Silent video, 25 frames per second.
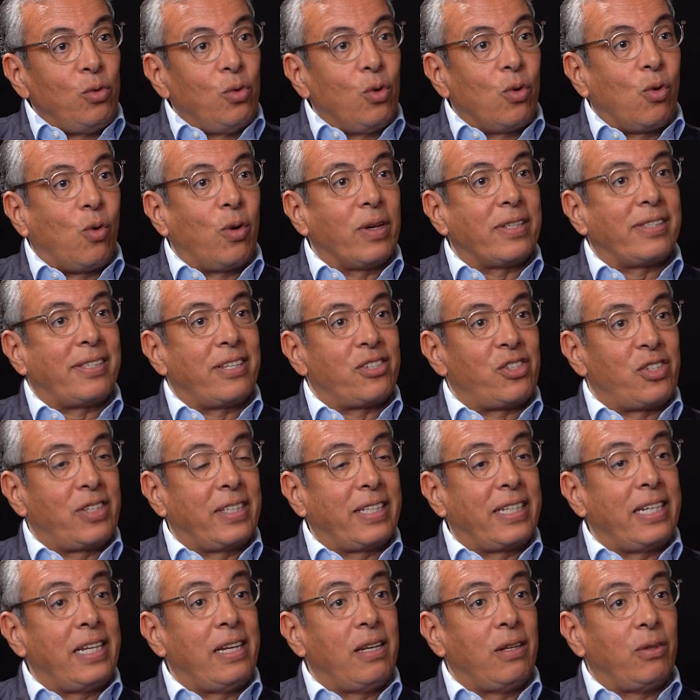de quoi
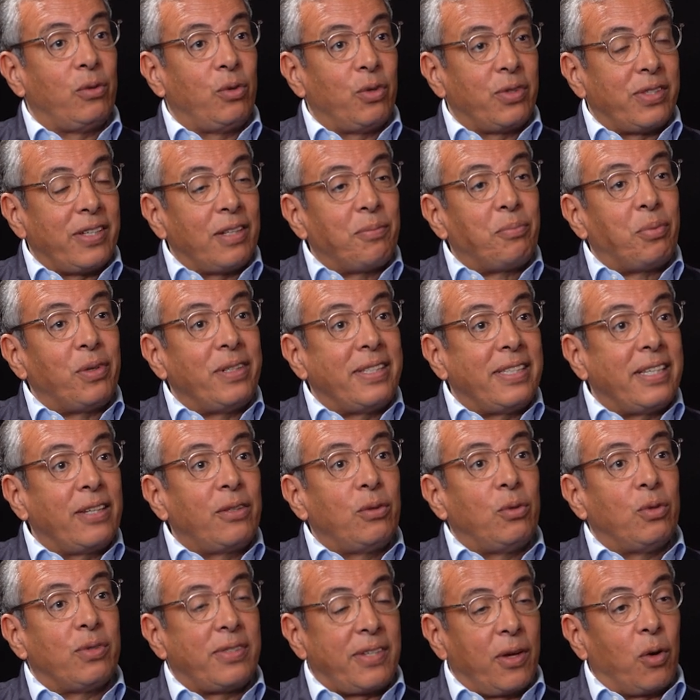s'agit-il de cette
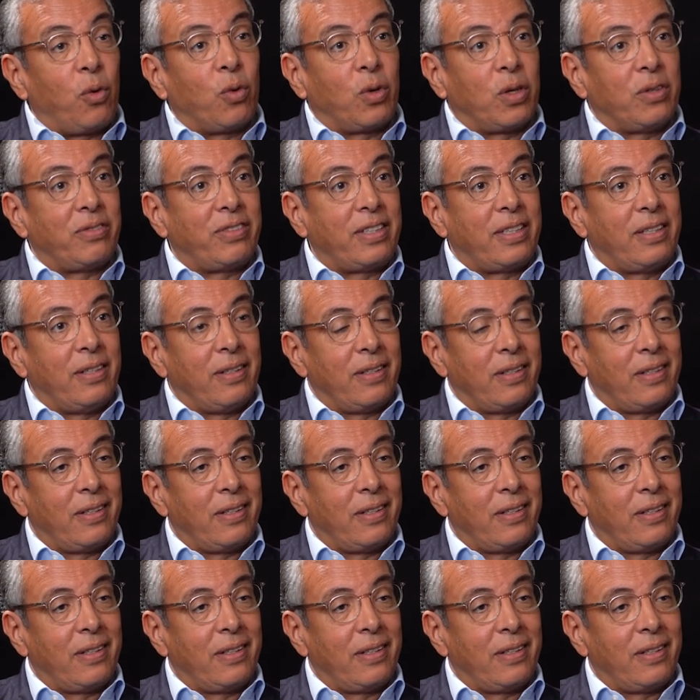politique de zéro Covid.